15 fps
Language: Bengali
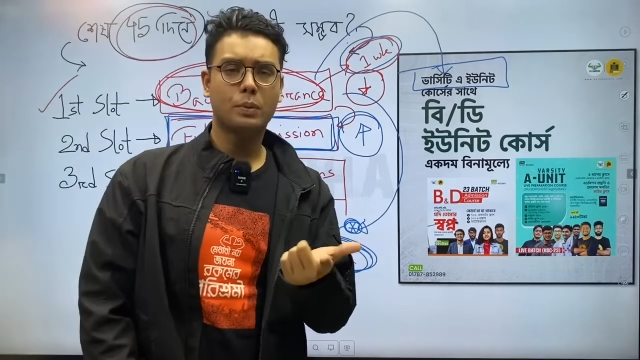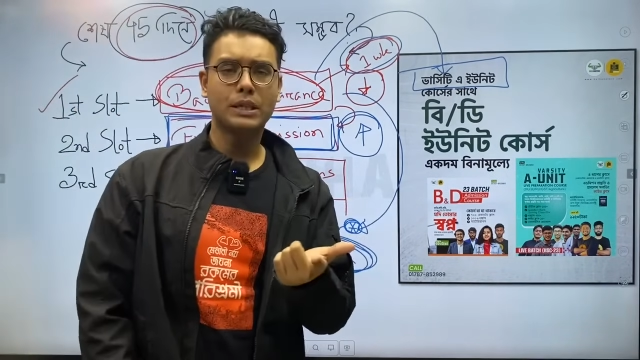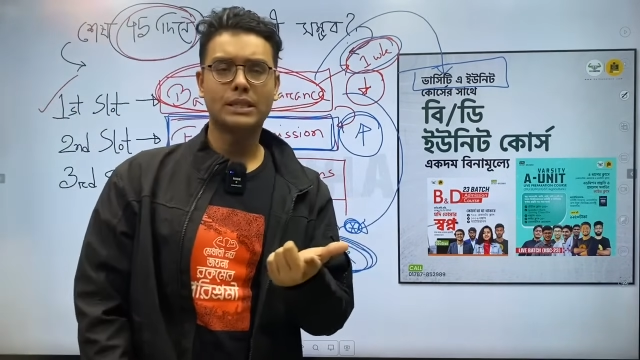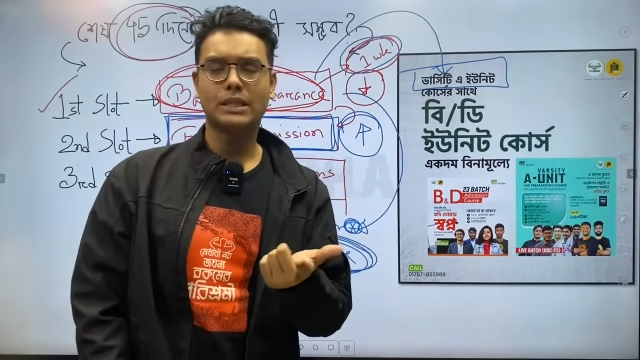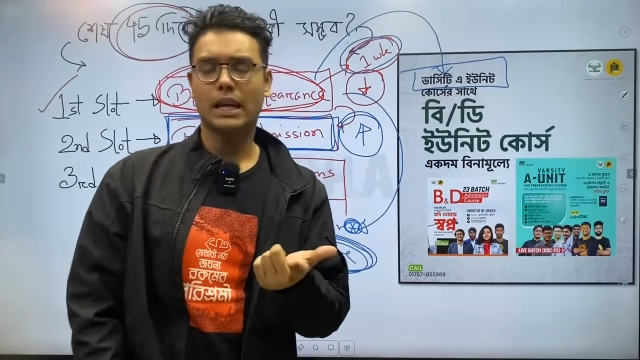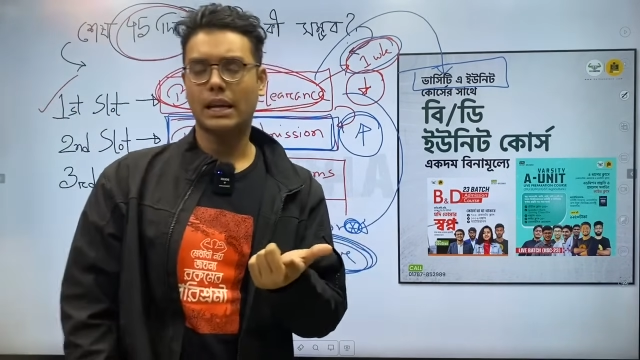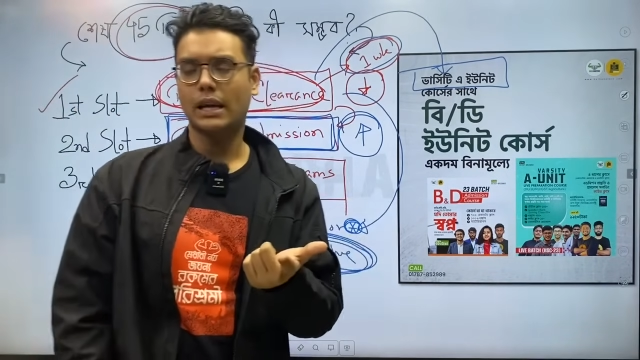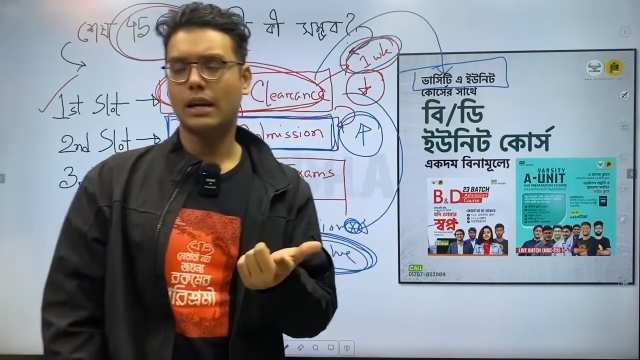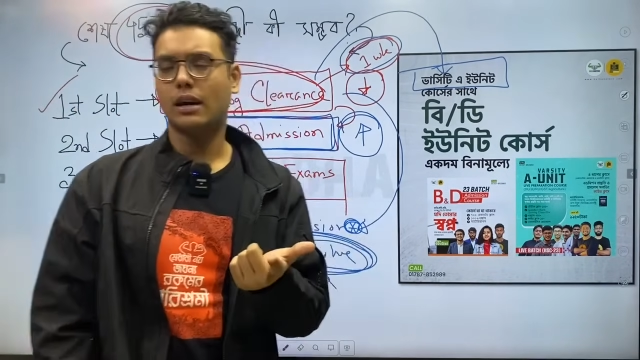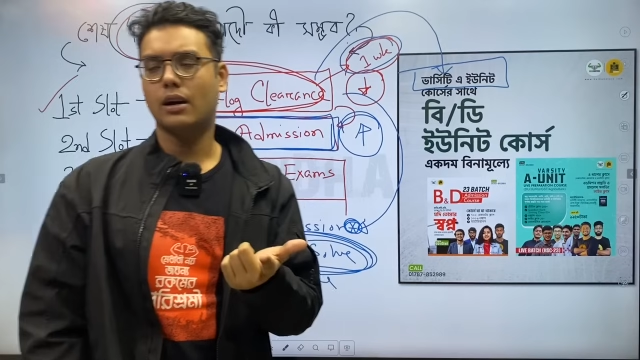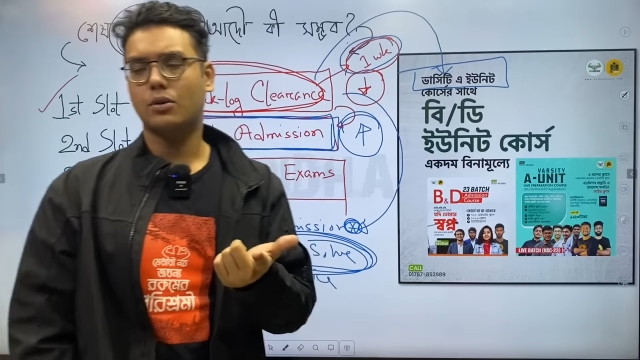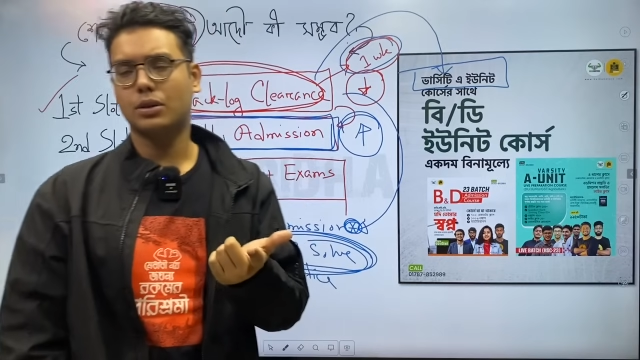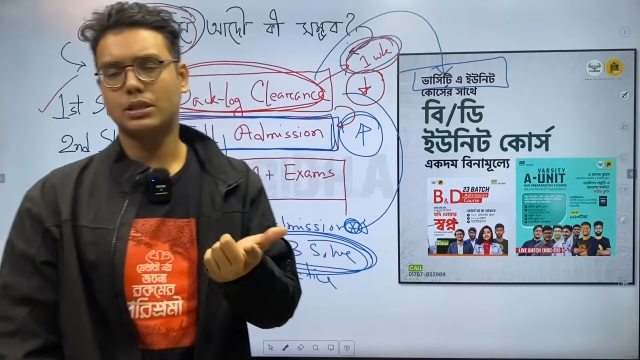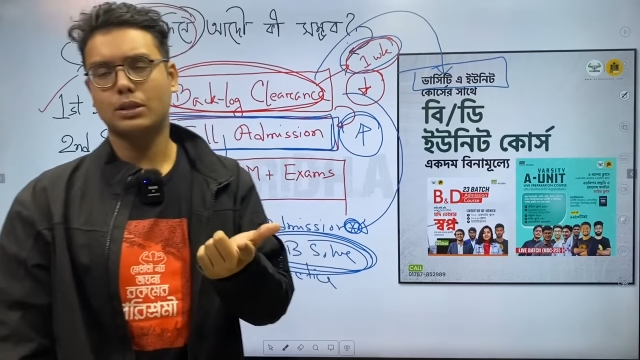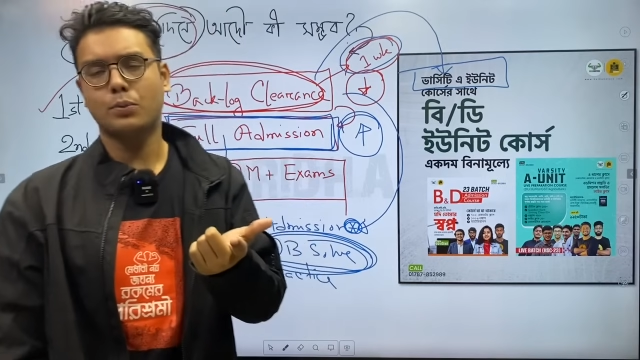বিশ সালে
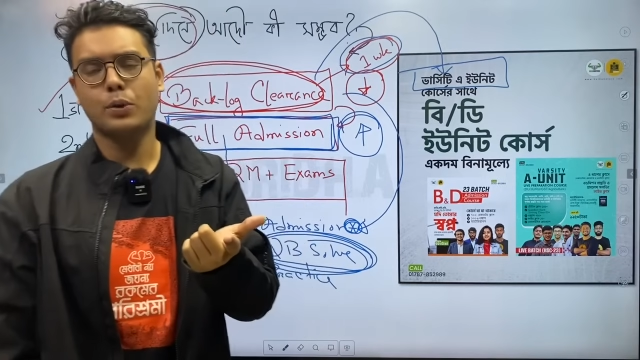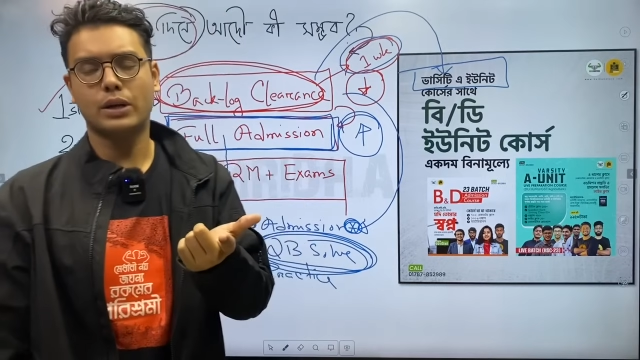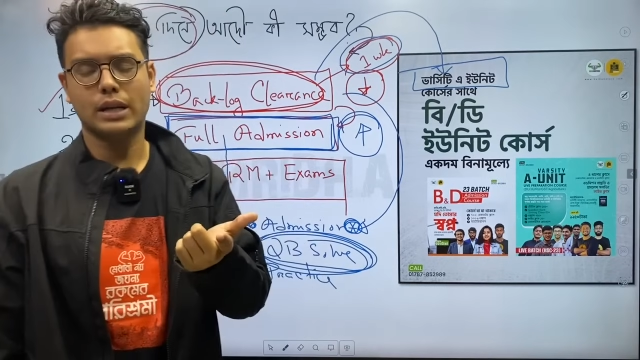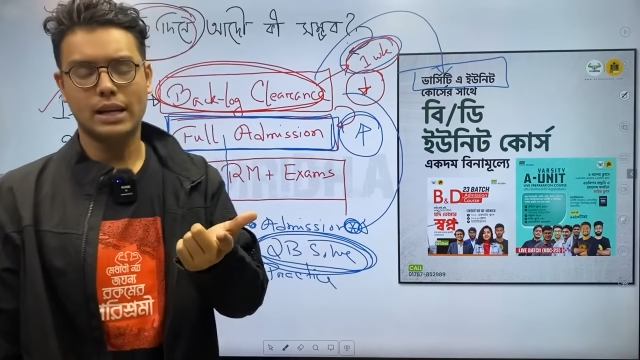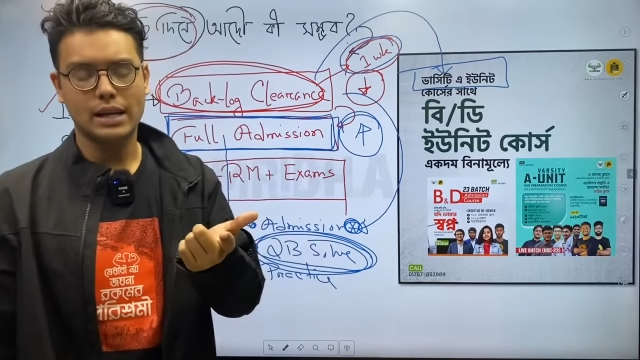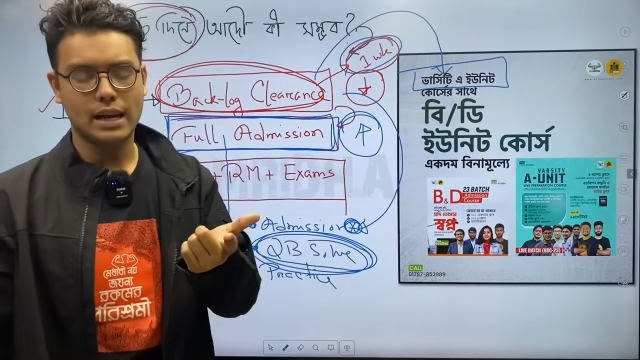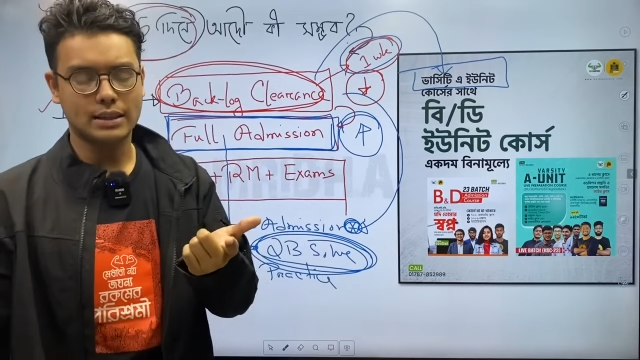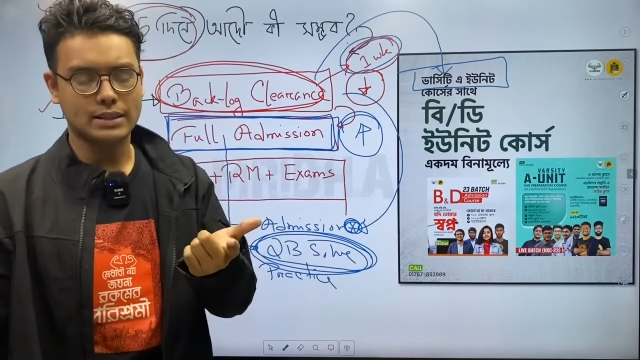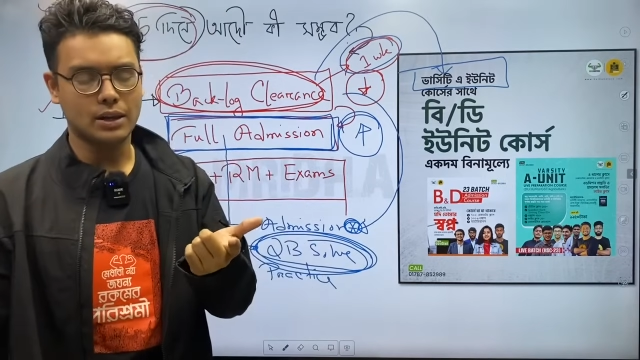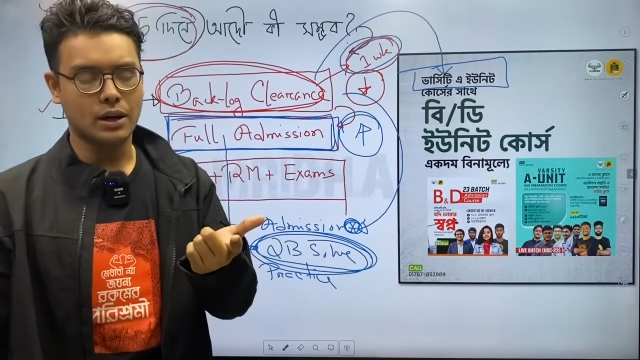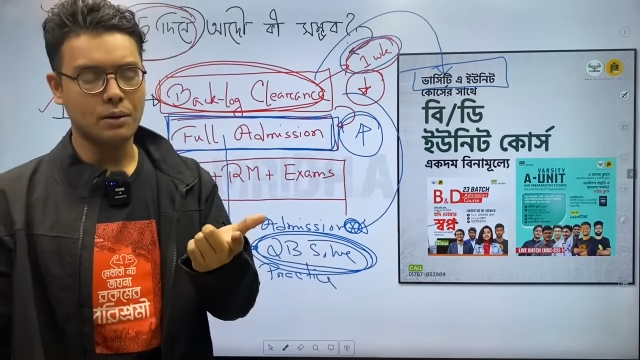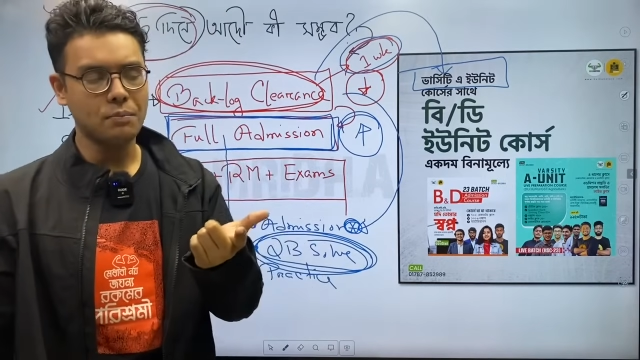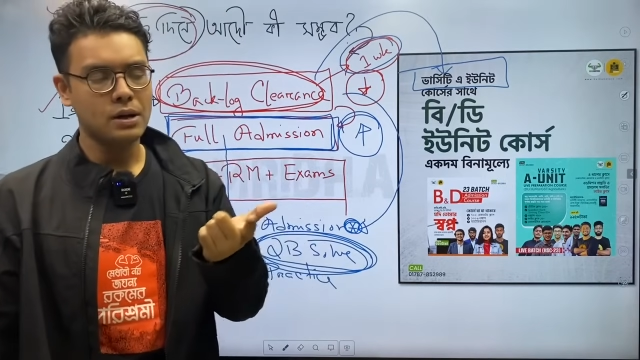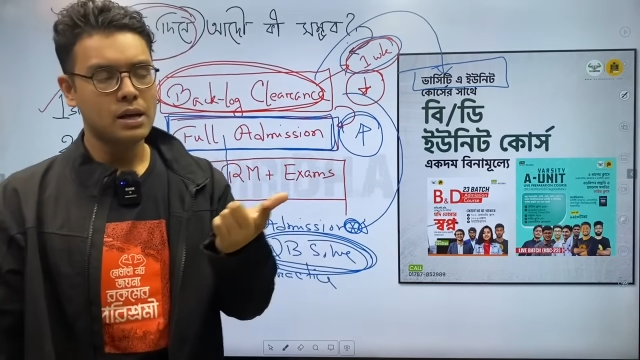হচ্ছে বইটার ইয়া ছিলাম